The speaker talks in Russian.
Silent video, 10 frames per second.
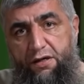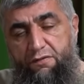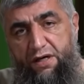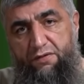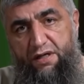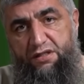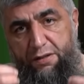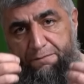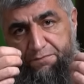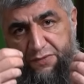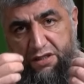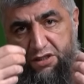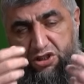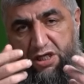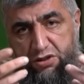Воевать,
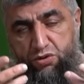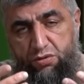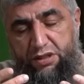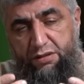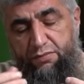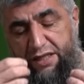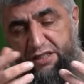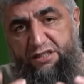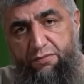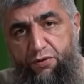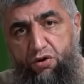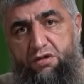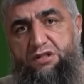делать джихад суннатом, хадисом пророка,